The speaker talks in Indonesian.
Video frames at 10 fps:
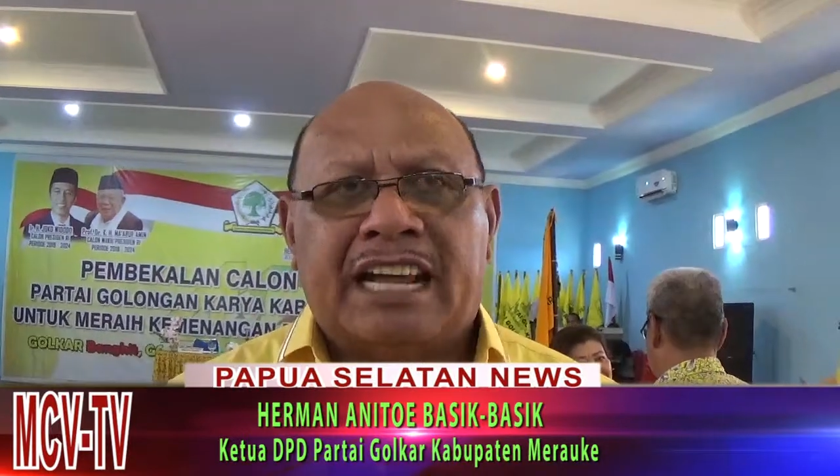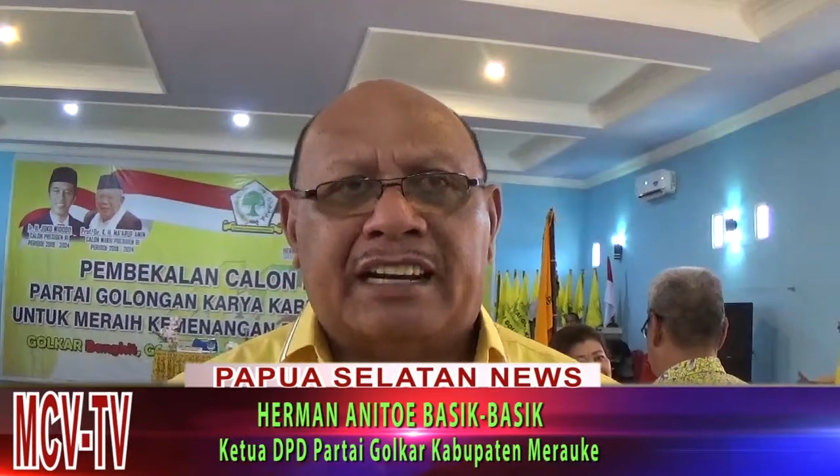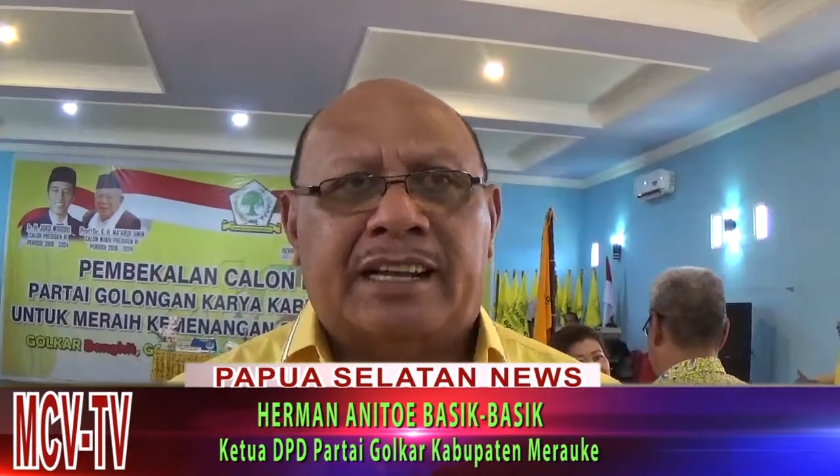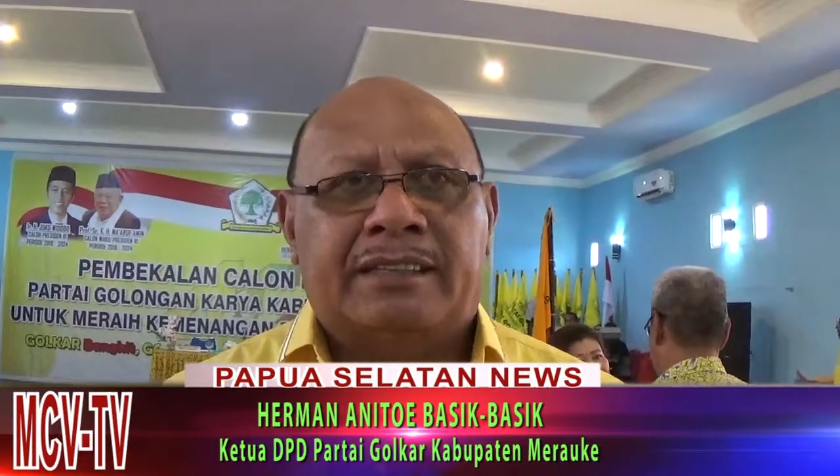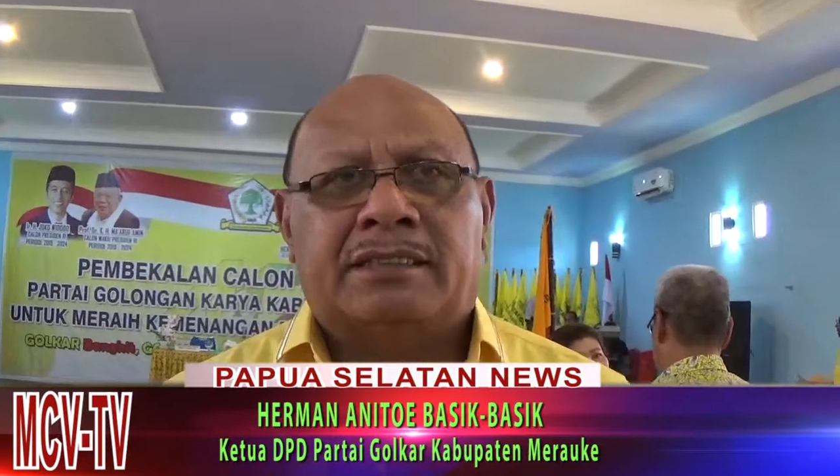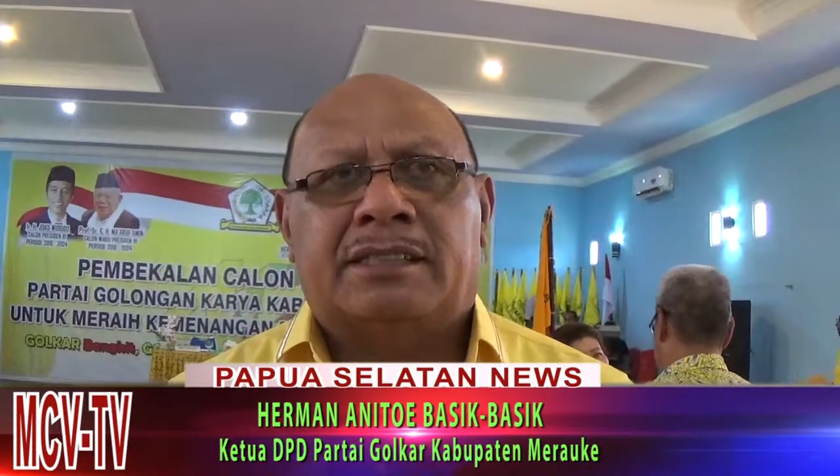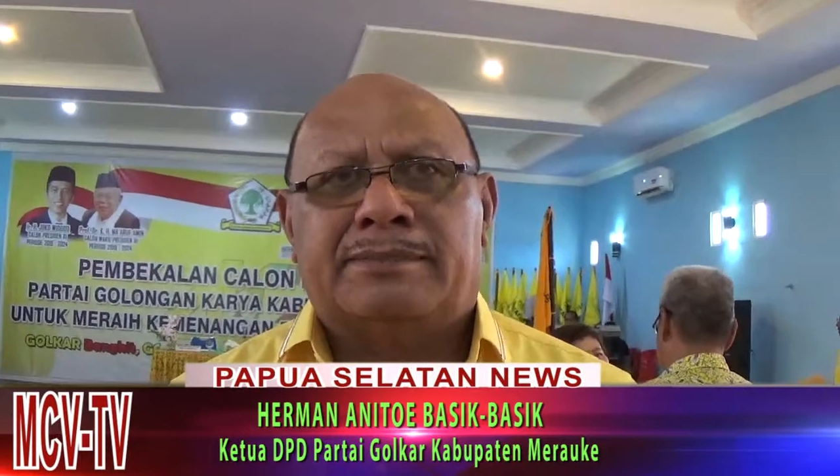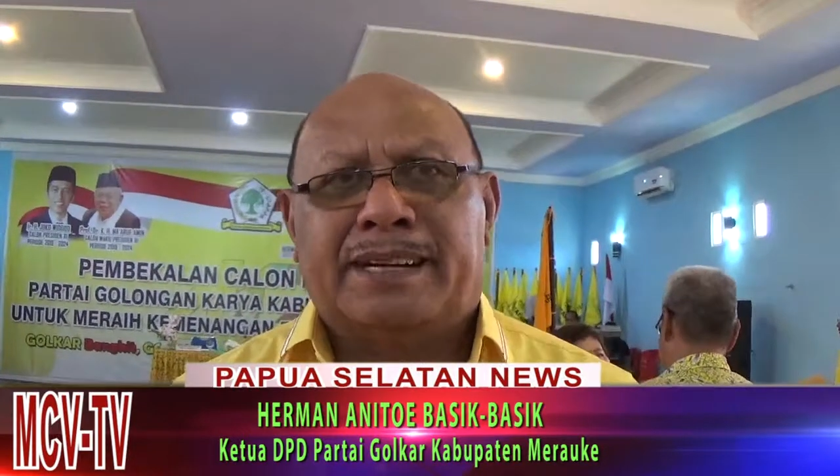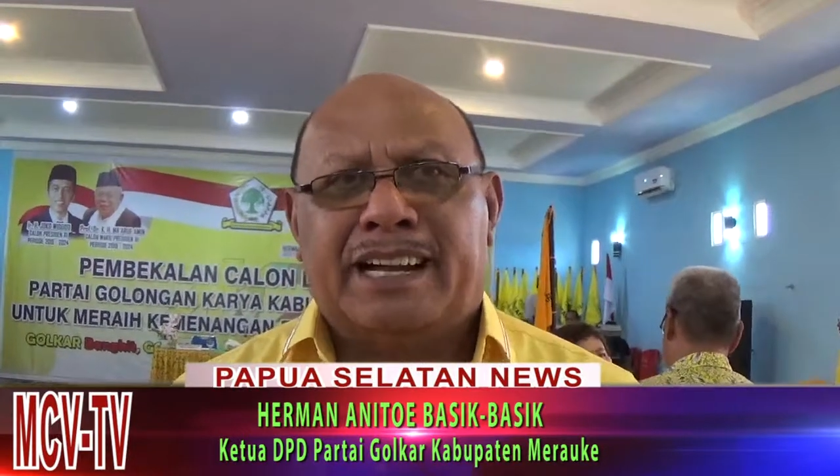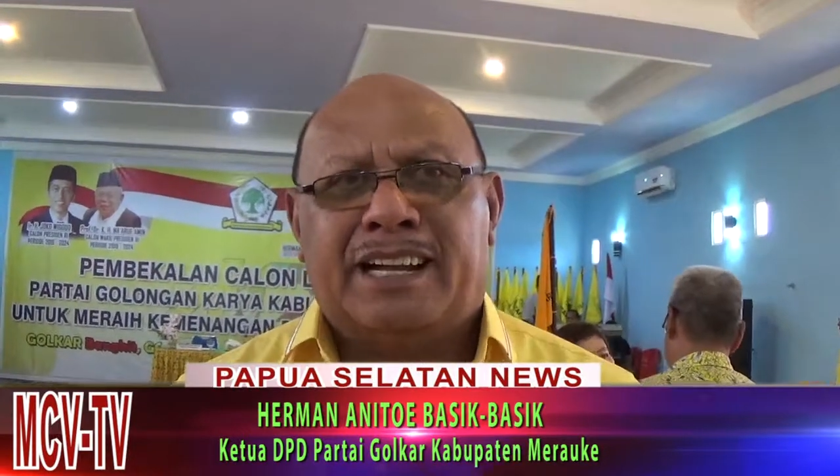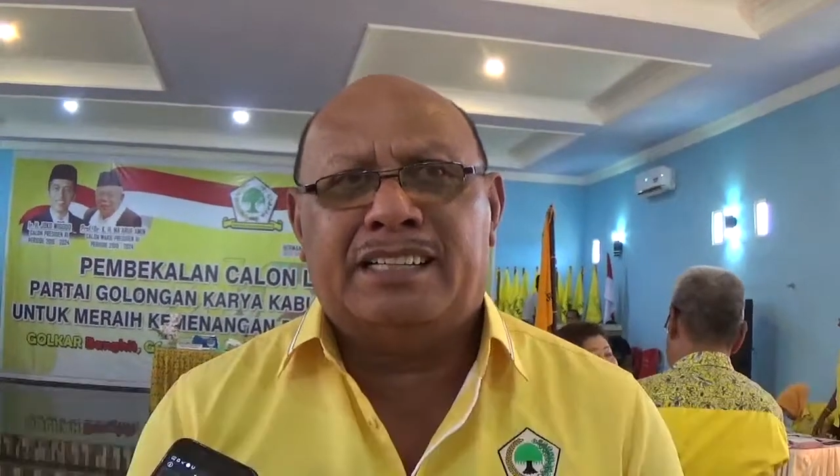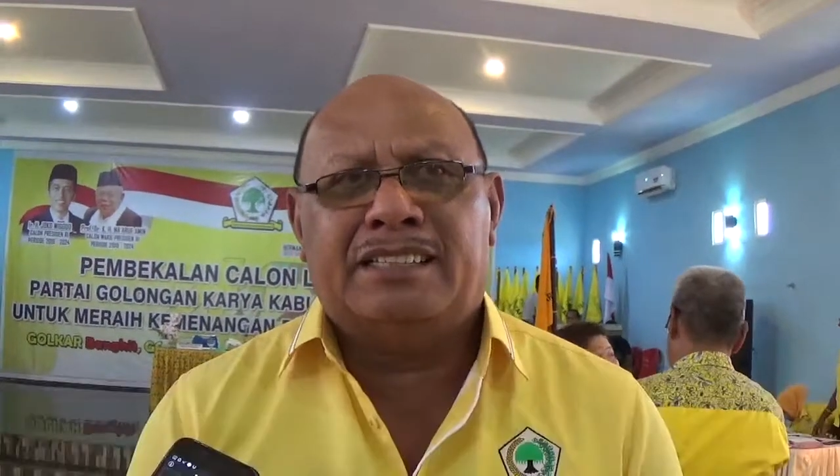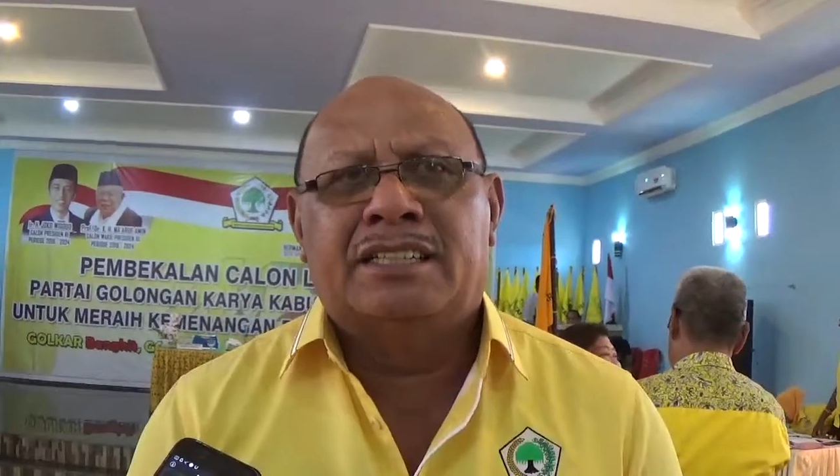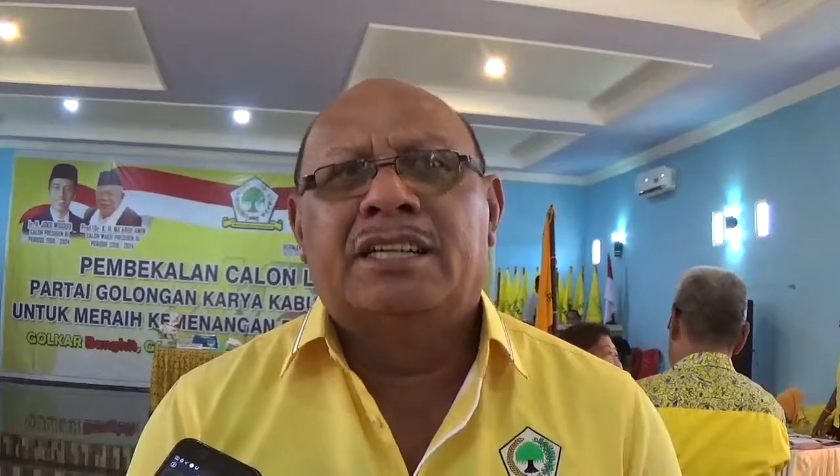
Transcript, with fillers: target kemenangan